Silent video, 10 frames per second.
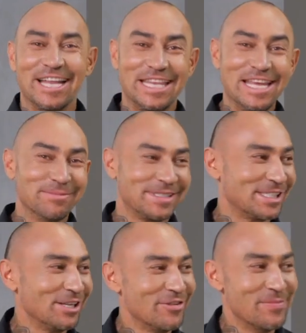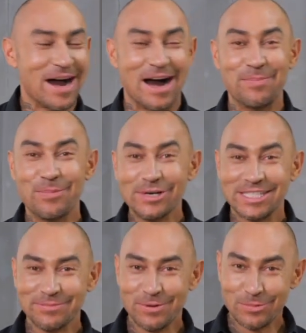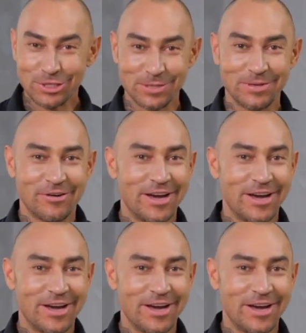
Одним словом о моде мы можем